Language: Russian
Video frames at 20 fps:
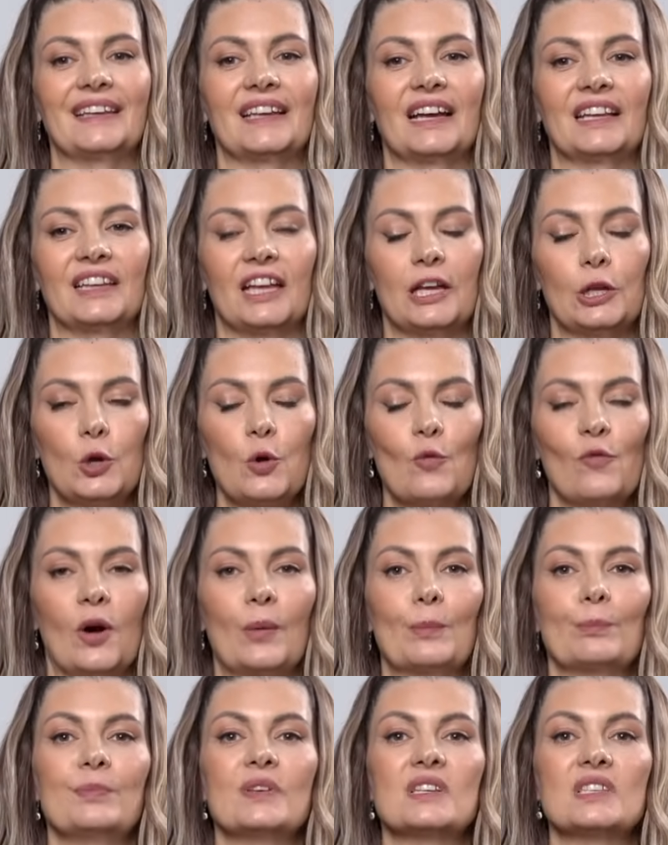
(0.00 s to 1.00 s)
я дарю
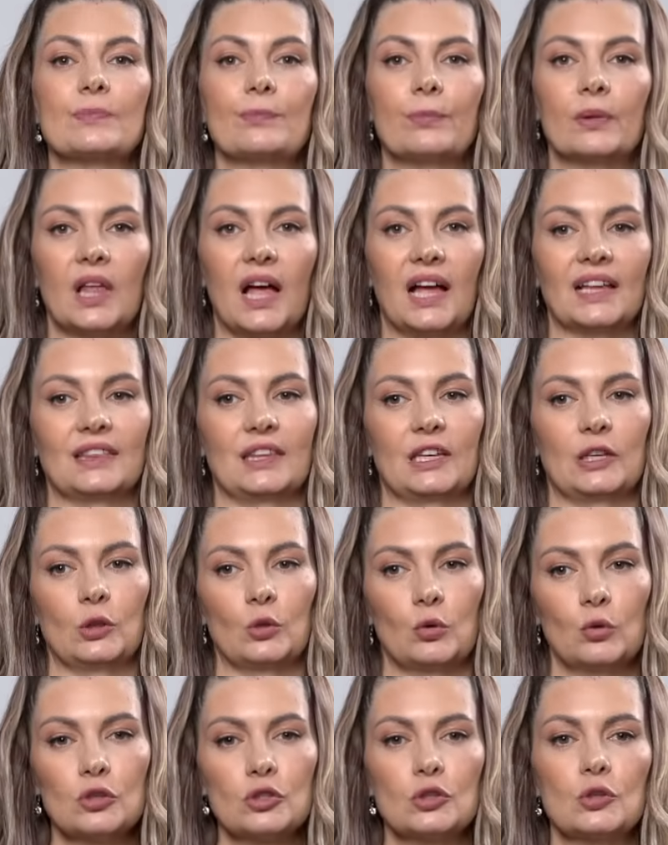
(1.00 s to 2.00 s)
вам бесплатный
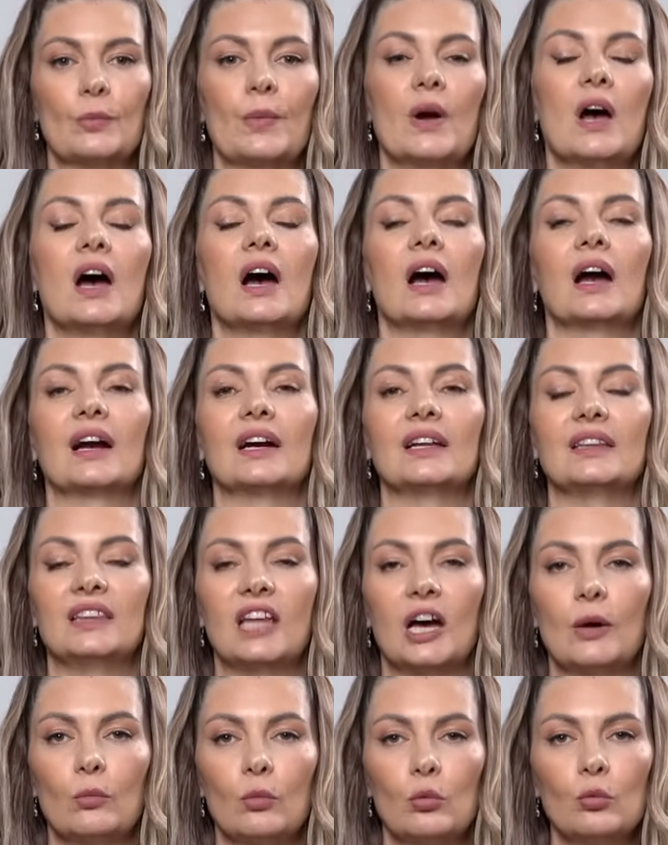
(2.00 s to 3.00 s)
доступ к
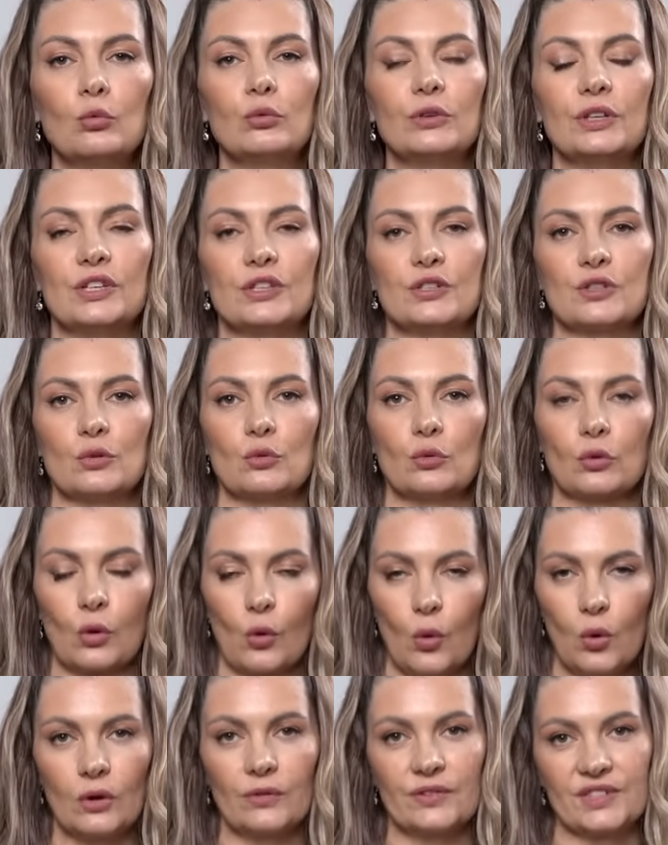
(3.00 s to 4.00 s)
одному из
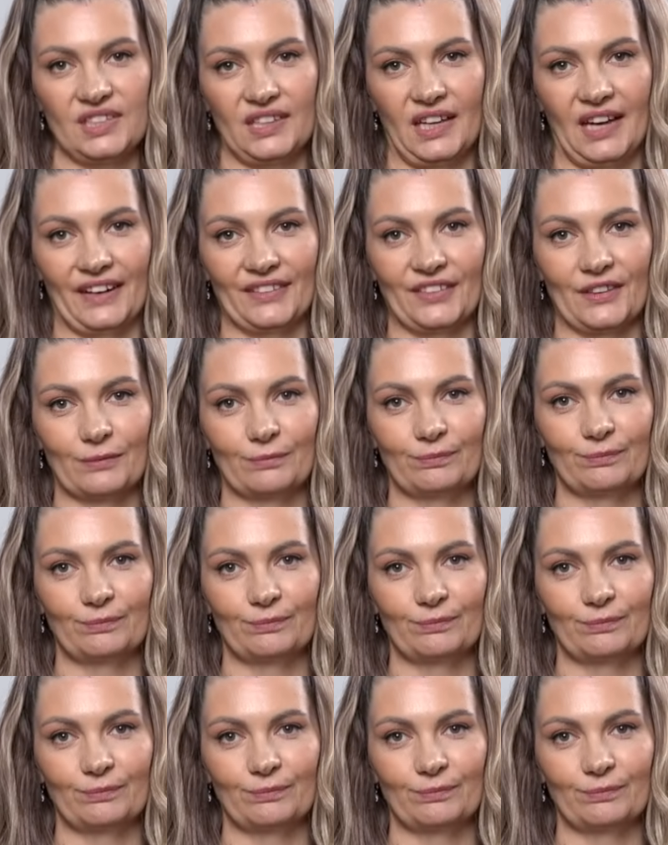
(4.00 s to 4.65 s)
уроков старта